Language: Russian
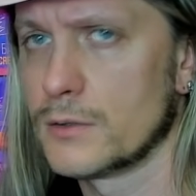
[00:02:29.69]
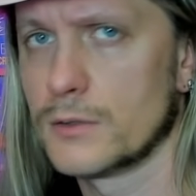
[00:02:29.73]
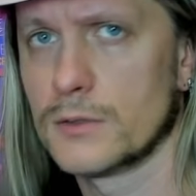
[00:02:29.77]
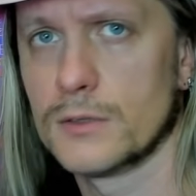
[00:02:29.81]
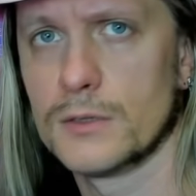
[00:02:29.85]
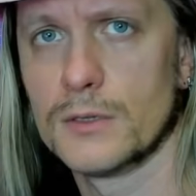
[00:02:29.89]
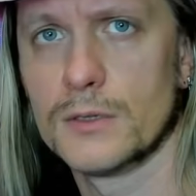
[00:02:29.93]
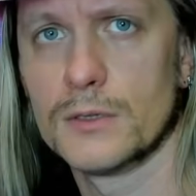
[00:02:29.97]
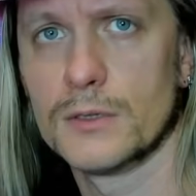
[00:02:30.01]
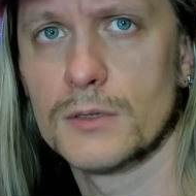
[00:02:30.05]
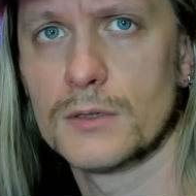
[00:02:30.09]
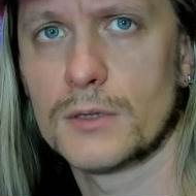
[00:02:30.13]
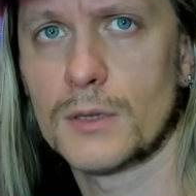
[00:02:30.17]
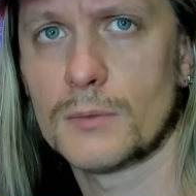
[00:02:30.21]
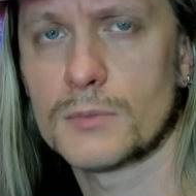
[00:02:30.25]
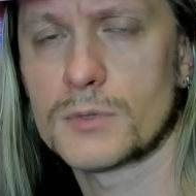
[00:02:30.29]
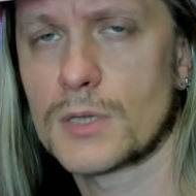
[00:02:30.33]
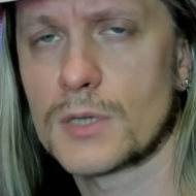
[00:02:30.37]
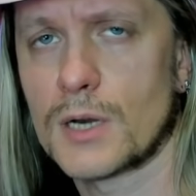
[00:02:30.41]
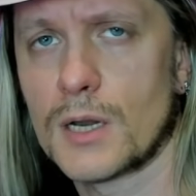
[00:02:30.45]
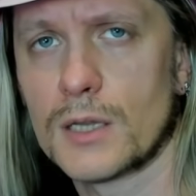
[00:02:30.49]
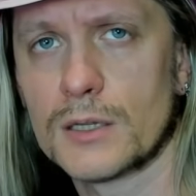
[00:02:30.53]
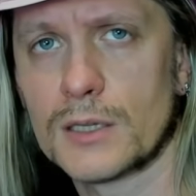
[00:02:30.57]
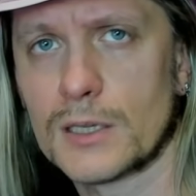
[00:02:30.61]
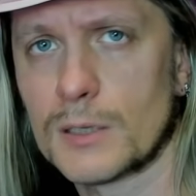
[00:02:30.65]
и там
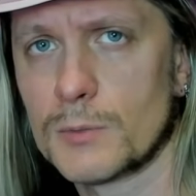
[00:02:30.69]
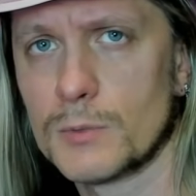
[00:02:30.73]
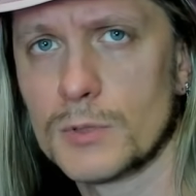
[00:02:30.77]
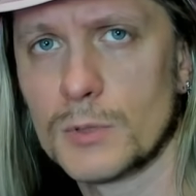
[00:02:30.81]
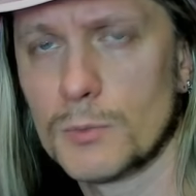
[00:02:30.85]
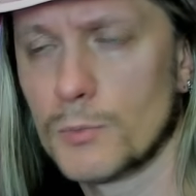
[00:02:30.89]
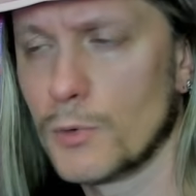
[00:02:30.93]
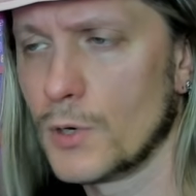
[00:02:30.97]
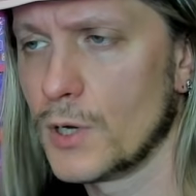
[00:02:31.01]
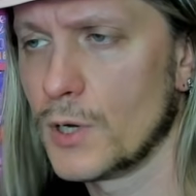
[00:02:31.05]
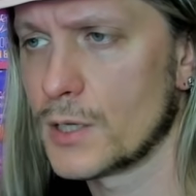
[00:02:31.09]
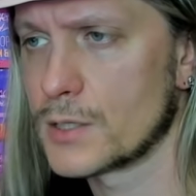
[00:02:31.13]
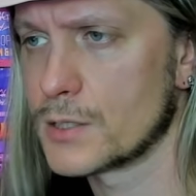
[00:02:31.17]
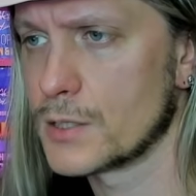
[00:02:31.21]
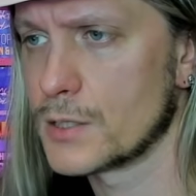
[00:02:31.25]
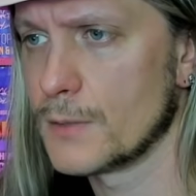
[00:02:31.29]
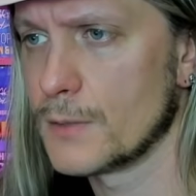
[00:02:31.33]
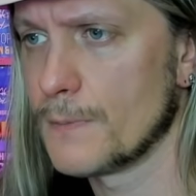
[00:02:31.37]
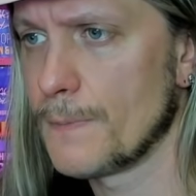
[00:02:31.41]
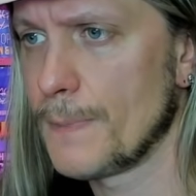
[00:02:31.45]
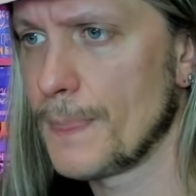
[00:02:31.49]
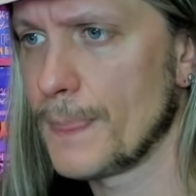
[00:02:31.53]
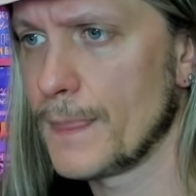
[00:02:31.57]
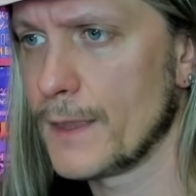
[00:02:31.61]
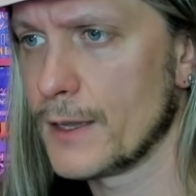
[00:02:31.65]
странных манипуляций
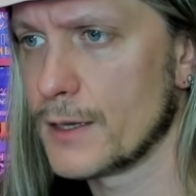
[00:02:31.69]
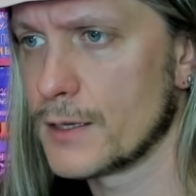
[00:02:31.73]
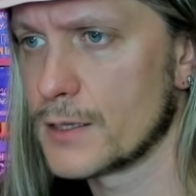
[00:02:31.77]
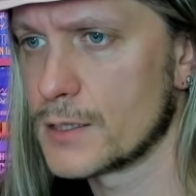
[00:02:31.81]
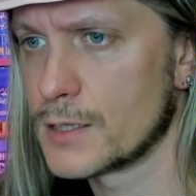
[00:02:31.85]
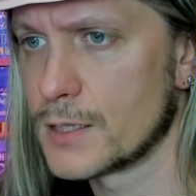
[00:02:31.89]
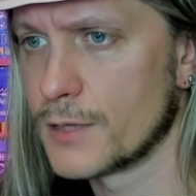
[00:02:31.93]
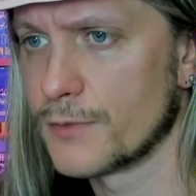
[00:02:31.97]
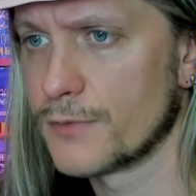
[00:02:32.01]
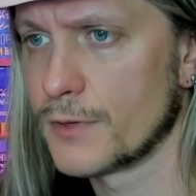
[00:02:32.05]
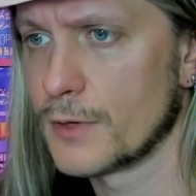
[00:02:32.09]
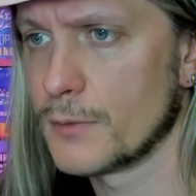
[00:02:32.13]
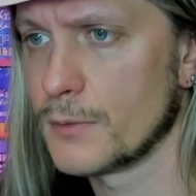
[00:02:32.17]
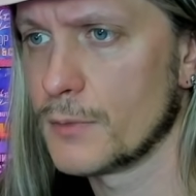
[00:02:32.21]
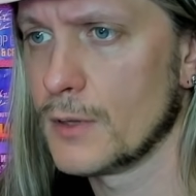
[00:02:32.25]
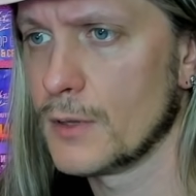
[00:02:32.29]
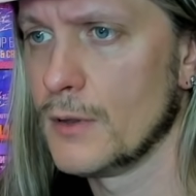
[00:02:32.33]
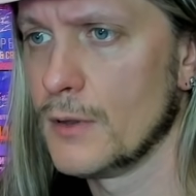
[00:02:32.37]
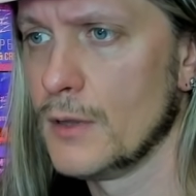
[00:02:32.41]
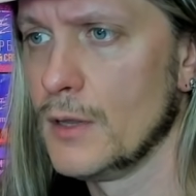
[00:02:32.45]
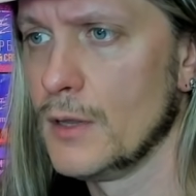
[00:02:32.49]
э, с цифрами.